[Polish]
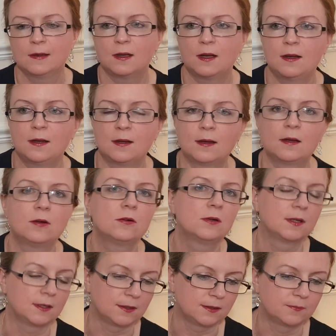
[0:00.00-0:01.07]
Aha,
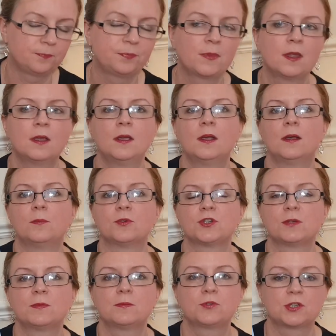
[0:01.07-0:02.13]
okej, okay.
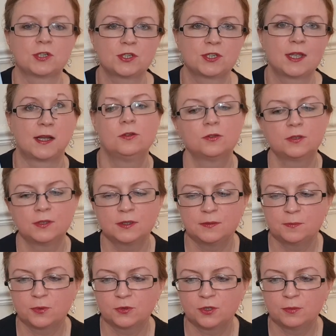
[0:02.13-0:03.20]
możemy przejść dalej. No,
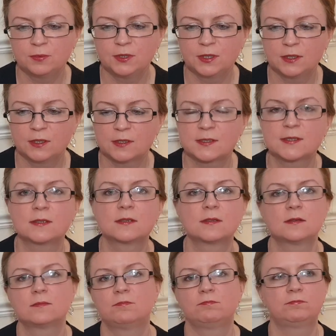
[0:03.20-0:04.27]
no. I podobnie jest
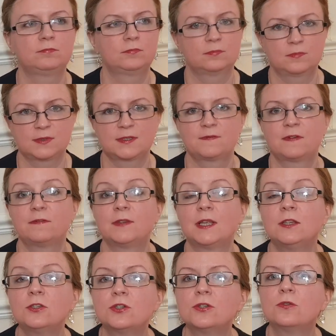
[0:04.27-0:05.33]
e, z
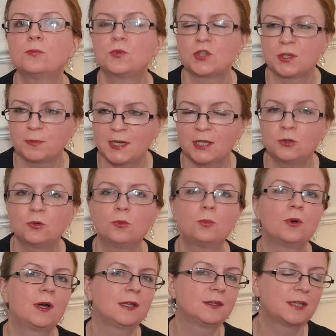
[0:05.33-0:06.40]
wewnętrzną przemianą
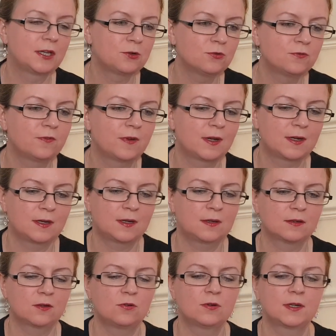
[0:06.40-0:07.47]
bohaterów,
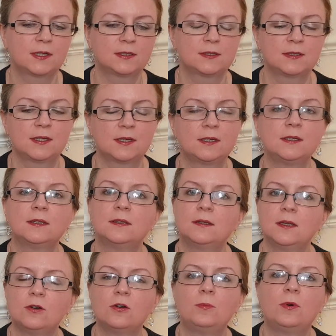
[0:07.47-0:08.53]
a konkretnie
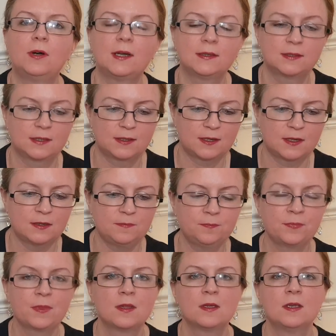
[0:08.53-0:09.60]
jedynego bohatera,
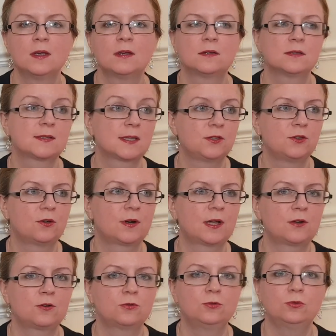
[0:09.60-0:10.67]

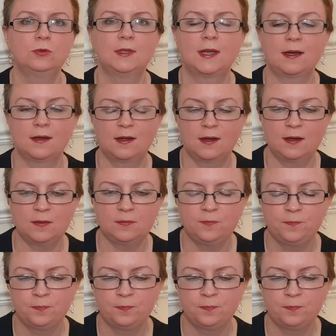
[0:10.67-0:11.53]
seniora rodu Daga,